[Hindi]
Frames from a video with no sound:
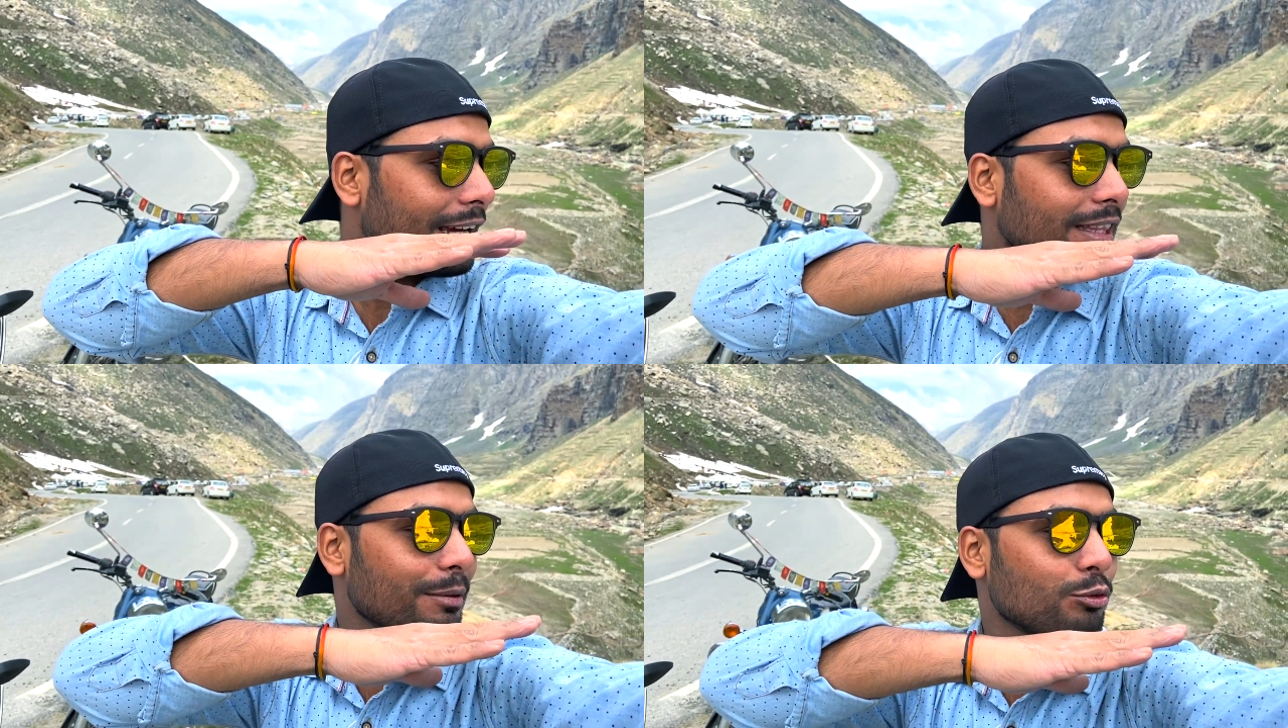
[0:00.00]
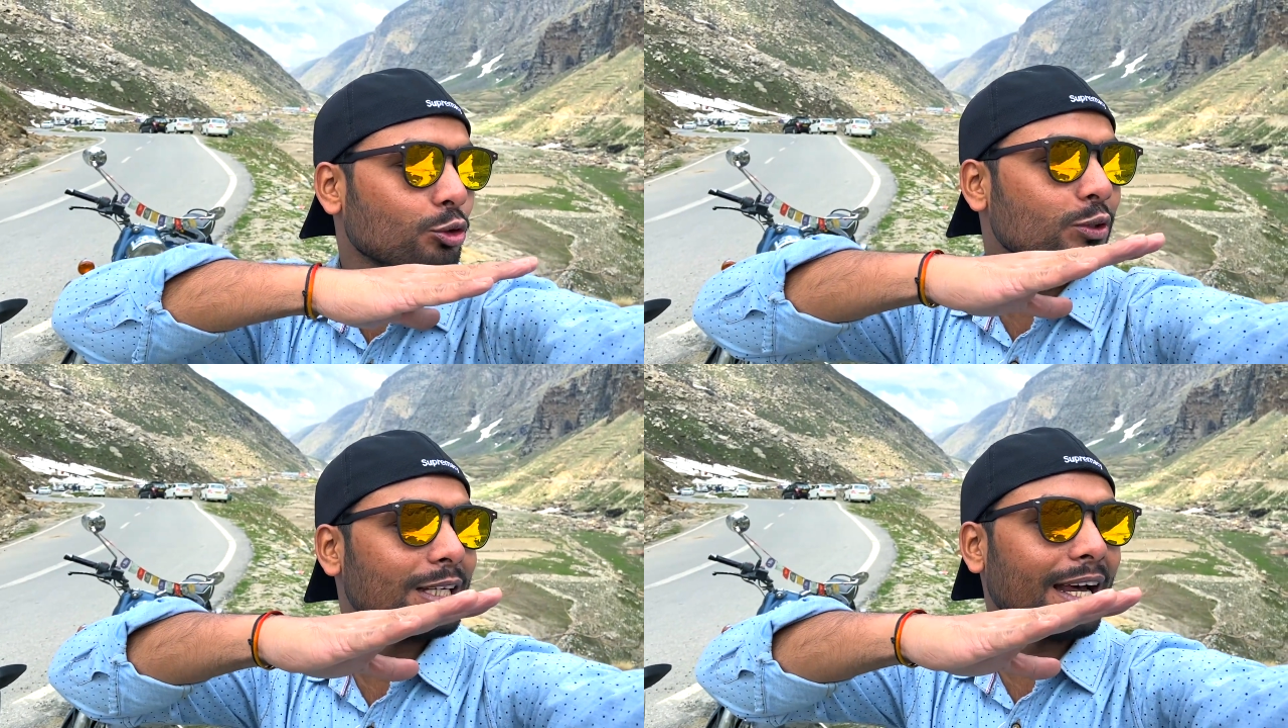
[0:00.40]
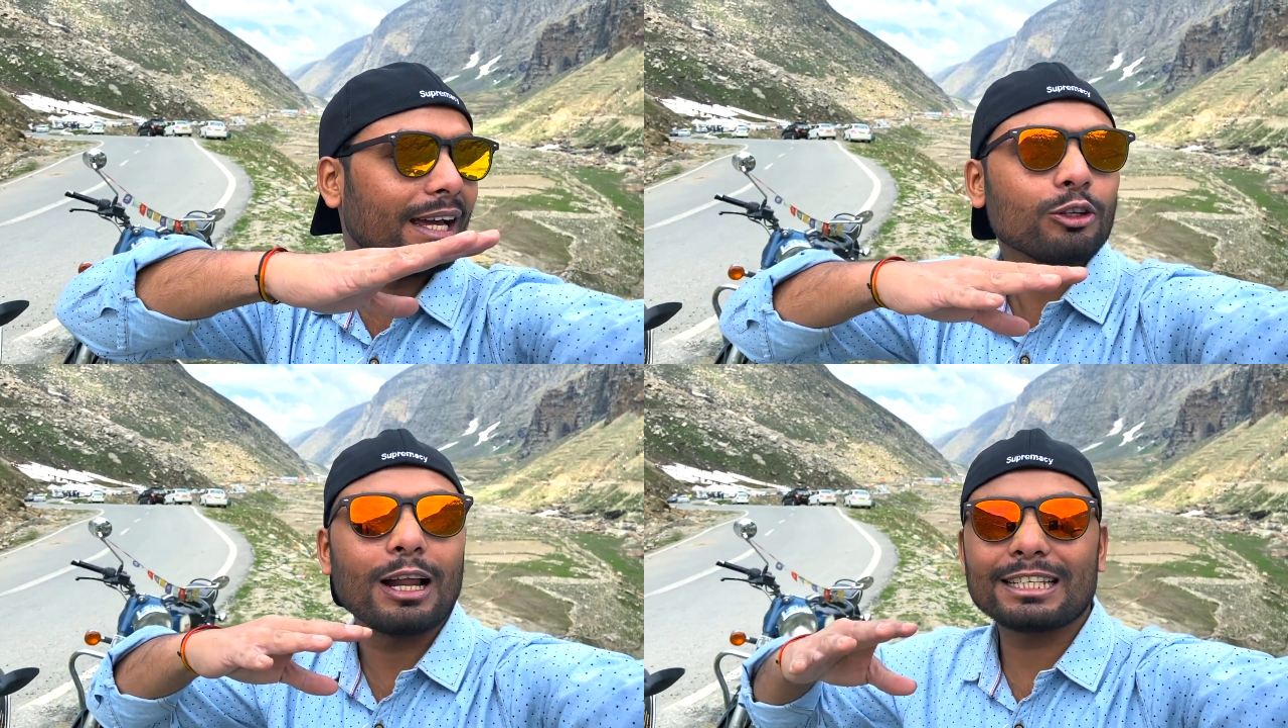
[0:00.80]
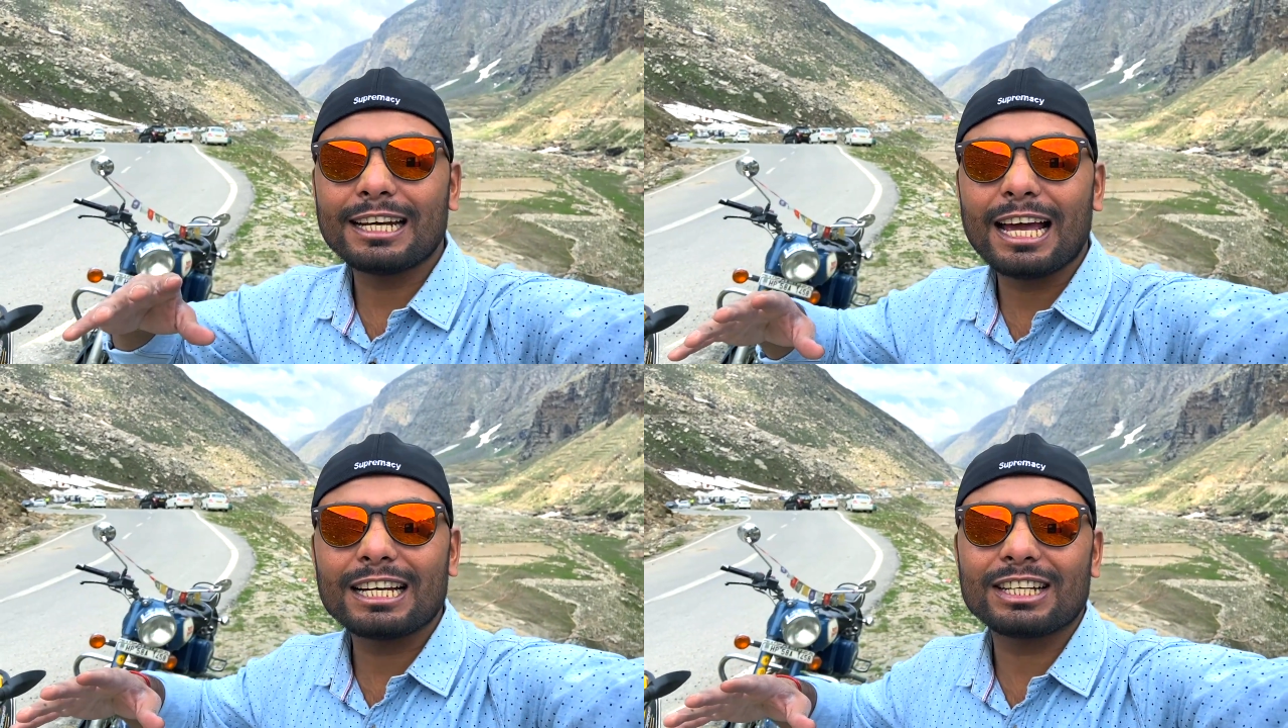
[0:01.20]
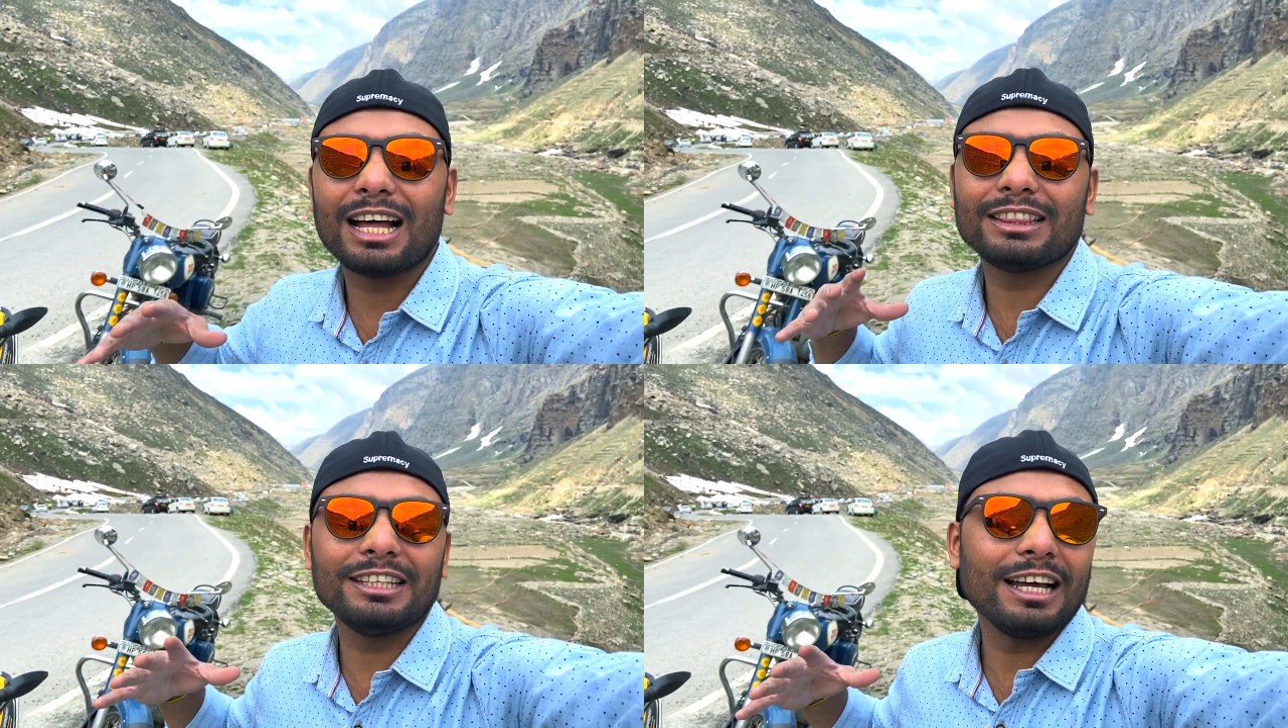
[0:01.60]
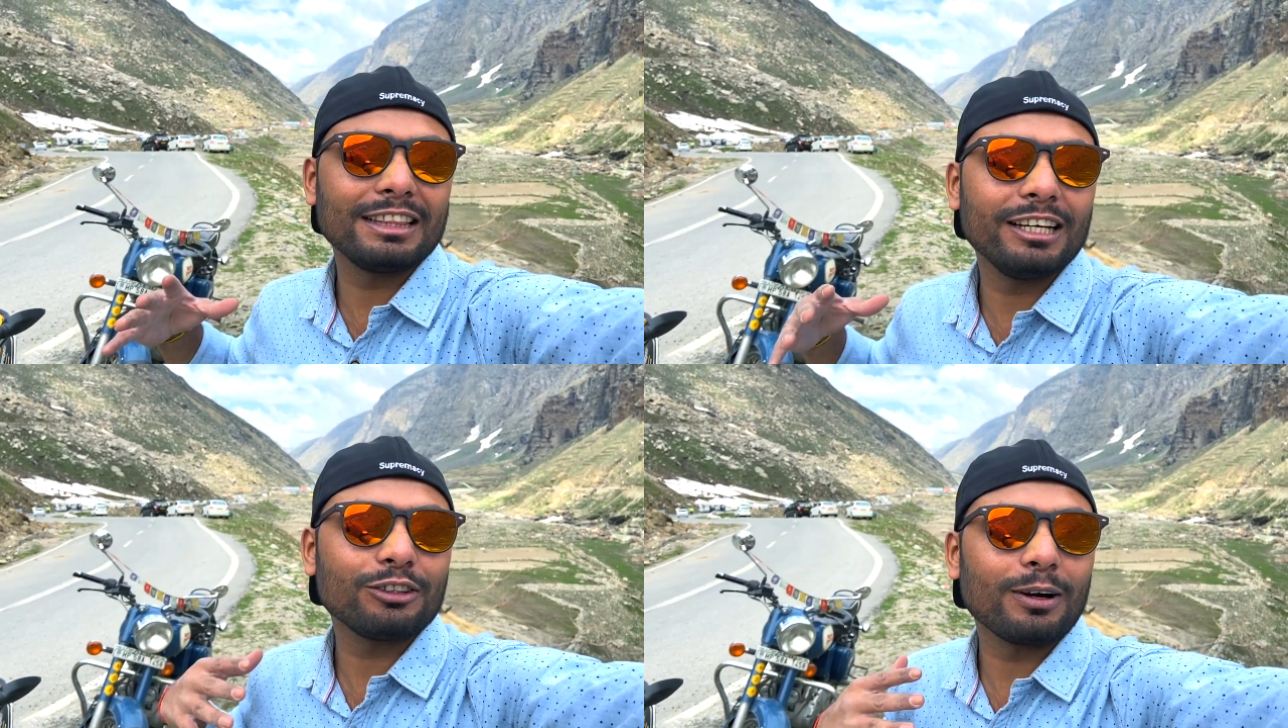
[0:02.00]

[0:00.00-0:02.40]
एकदम सुनसान है थोड़ा सा ना यार शांति रहती है